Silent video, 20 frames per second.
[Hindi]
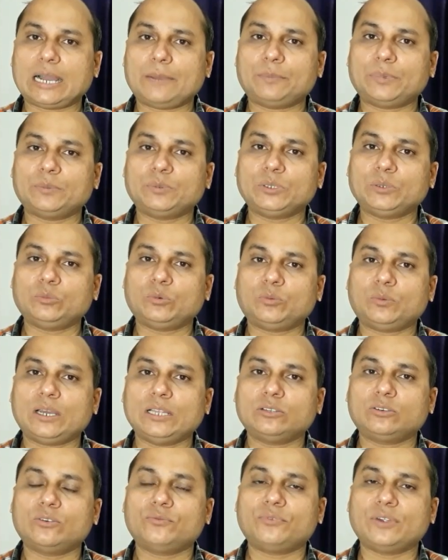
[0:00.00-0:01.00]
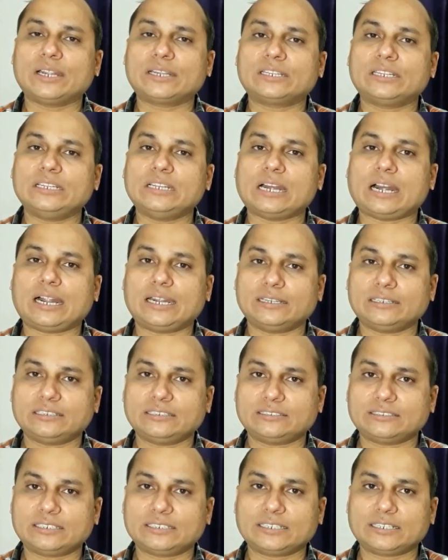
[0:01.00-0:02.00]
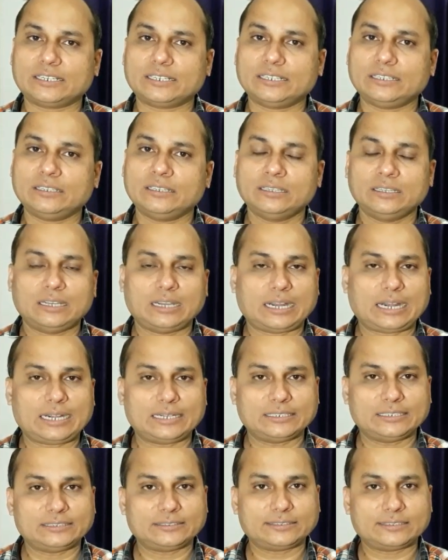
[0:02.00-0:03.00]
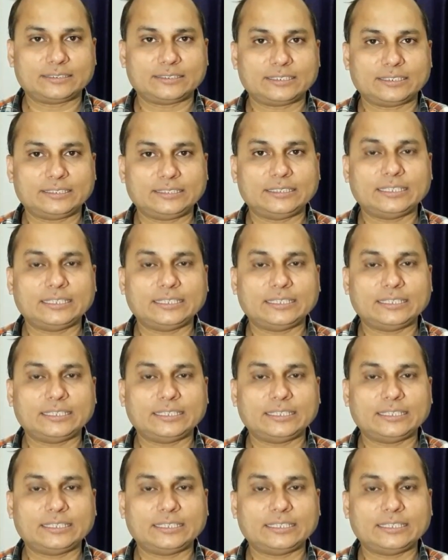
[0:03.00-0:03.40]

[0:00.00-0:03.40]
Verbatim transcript: आप अपने मोबाइल को फैक्ट्री हार्ड रिसेट करें हार्ड रिसेट यदि